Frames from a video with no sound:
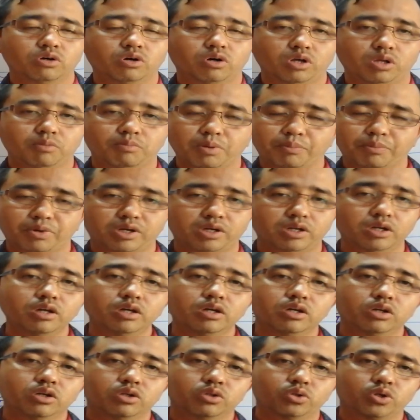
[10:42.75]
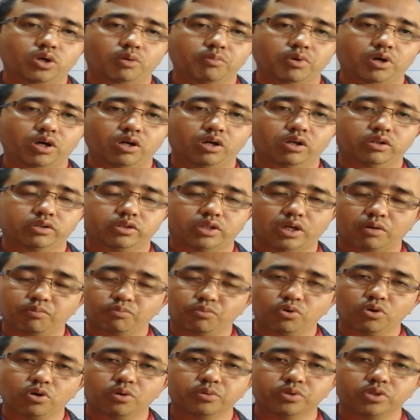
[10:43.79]
এই ব্যাপারটা তো আমরা
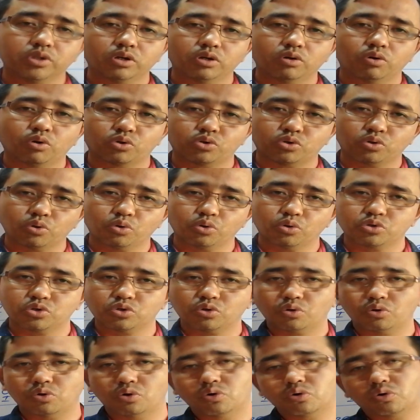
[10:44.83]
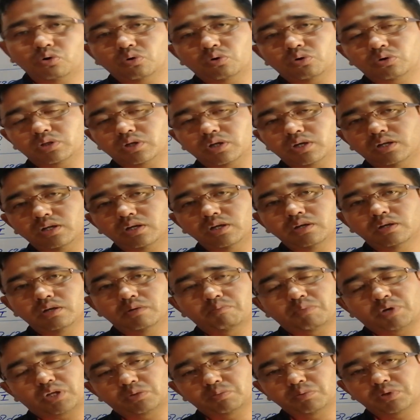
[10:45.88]
তারপরেও আমাদের লসগ রসগর অঙ্ক করতে গেলে
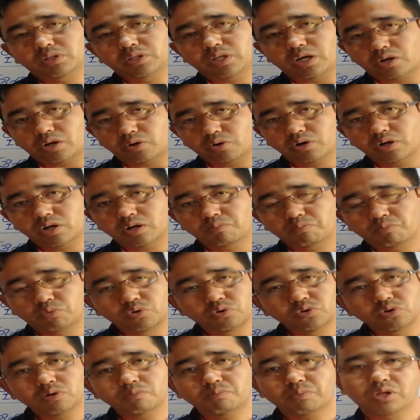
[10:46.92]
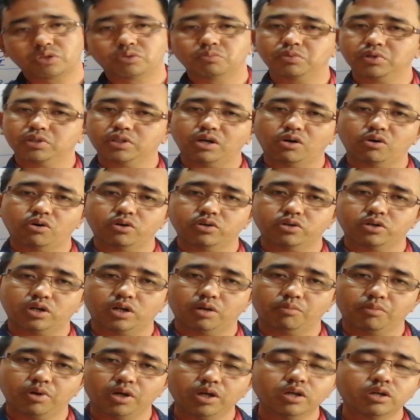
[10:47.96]
প্রাথমিক ধারণার প্রয়োজন প্রাথমিক ধারণা ছাড়া
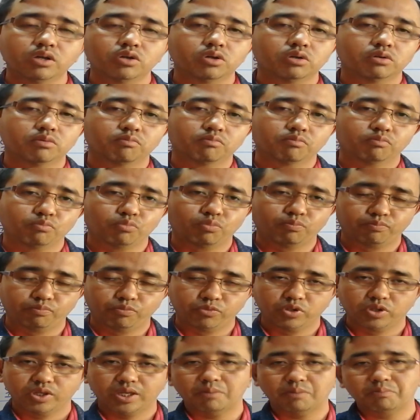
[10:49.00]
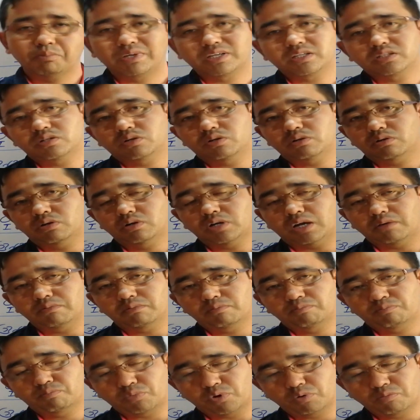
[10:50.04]
আমরা অ্যাপ্লিকেশনের
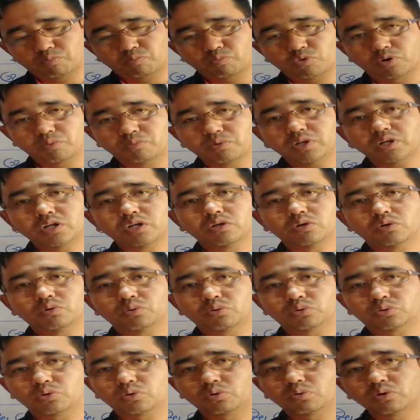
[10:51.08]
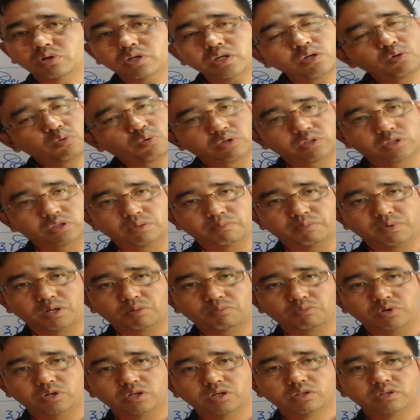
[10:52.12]
পর্বের উত্তরগুলি করতে
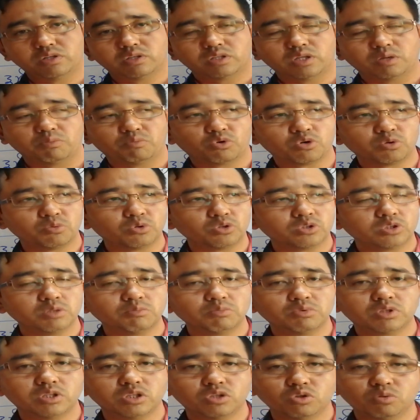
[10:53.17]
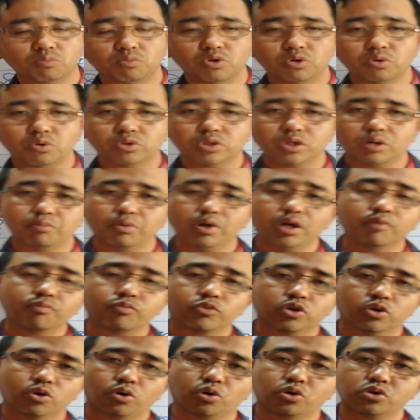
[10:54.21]
পারবো না তাই পরবর্তী দ্বিতীয় ভিডিওতে আমরা
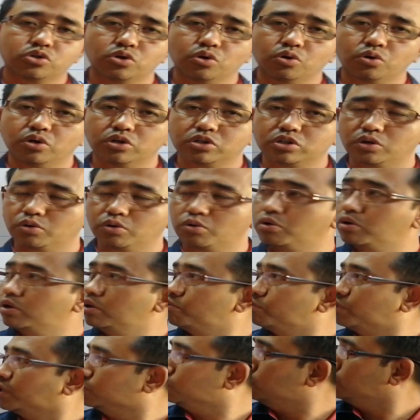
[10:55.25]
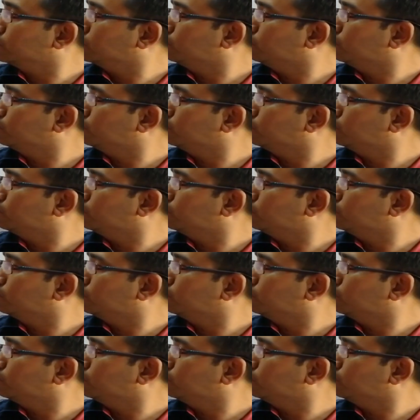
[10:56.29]
লসগ রসগর প্রাথমিক